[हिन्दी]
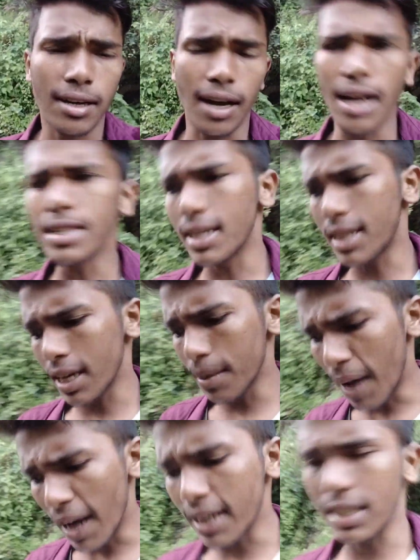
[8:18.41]
कहा जाता है कि
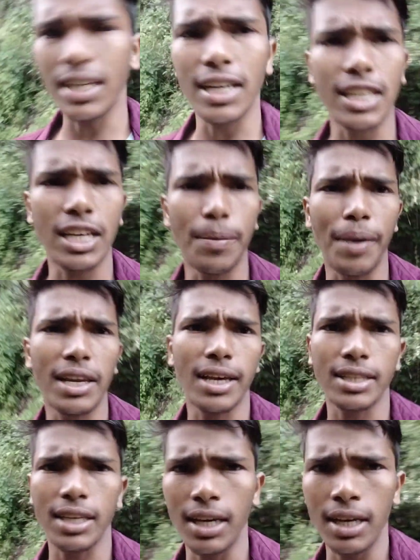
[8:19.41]
भागीरथी नदी का पानी
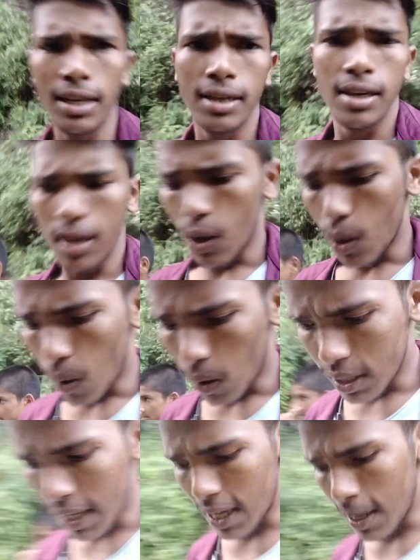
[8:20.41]
आता है
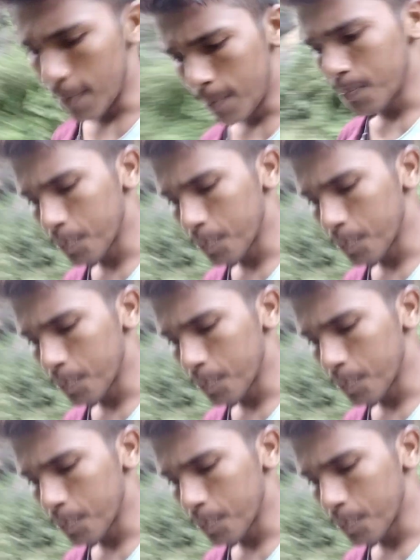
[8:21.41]
और देखिए